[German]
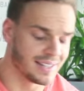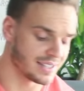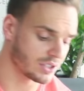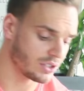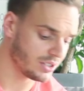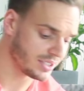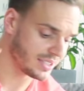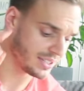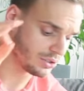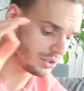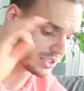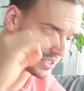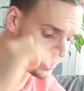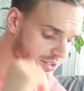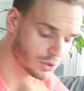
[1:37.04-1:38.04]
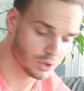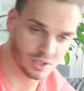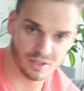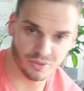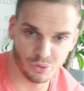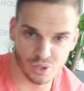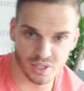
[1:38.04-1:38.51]
Es könnte natürlich jetzt
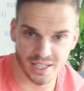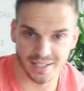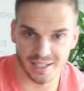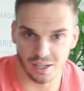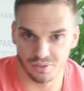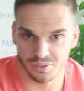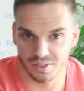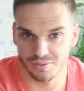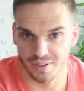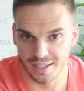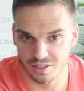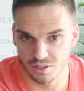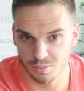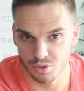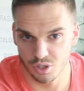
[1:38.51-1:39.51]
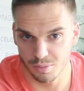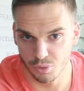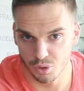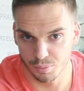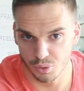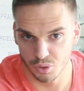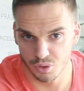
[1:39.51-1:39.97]
zurückzuführen sein auf die
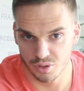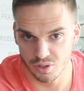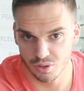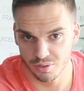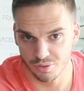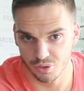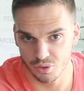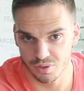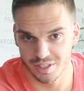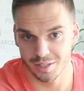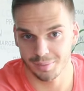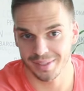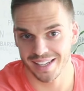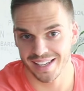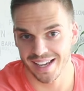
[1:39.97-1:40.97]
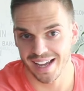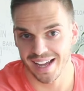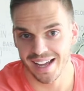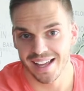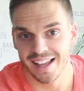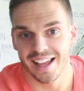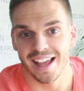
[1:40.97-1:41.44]
Wachstumshormonproduktion von unserem
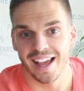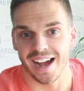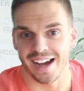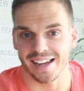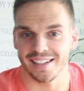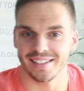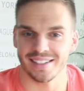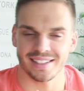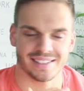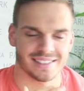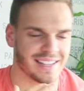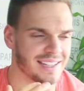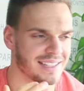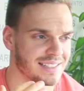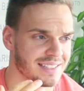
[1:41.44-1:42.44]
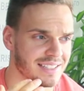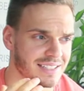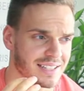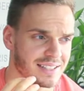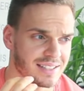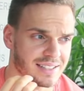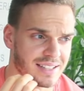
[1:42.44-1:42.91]
GH, Allerdings denke ich
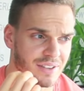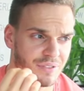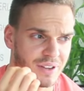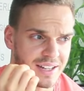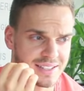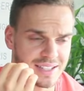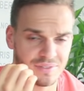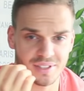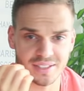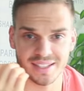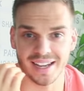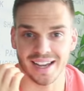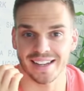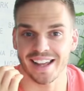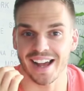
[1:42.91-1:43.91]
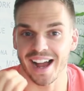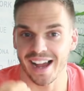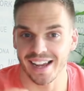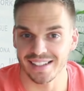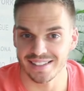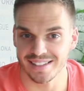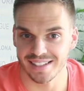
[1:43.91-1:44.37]
nicht, dass das der Fall sein wird nach einer
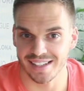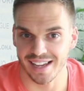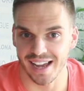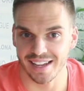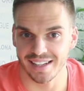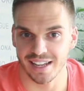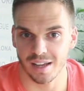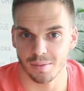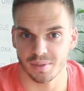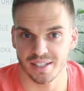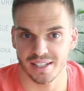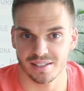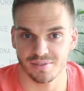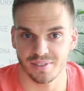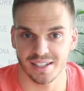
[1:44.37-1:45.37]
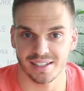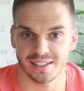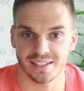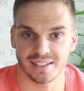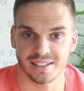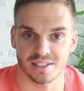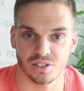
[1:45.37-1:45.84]
einzigen Einnahme. Deswegen
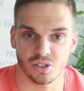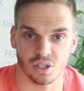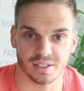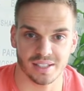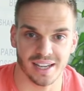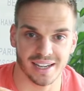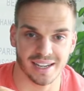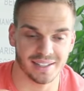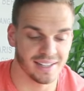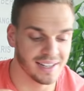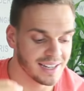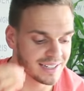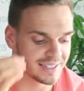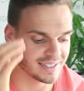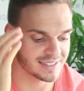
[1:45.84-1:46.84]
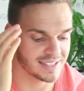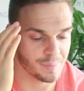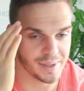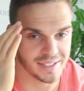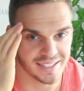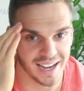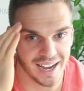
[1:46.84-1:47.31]
liegt es doch daran, dass der
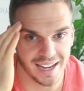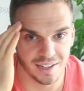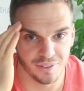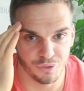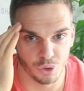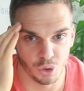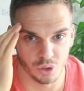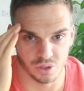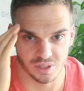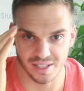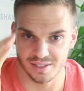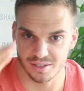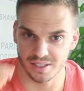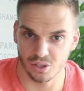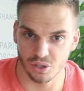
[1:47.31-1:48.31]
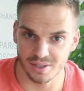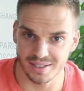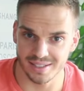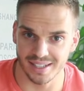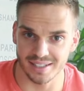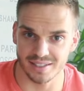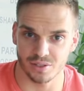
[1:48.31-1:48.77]
mentale Fokus, also die
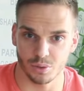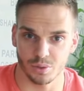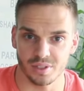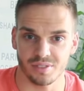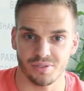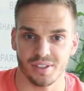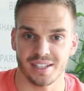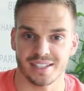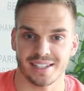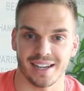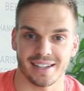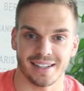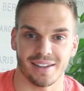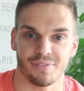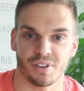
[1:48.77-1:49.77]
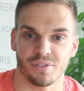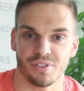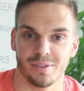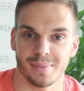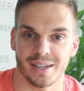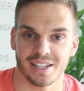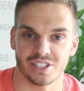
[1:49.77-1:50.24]
Konzentrationsfähigkeit einfach
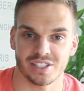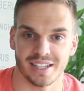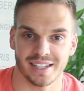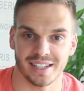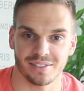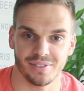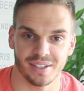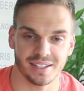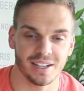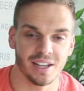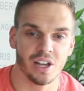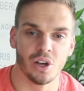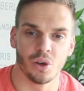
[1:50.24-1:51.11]
viel mehr gesteigert wird.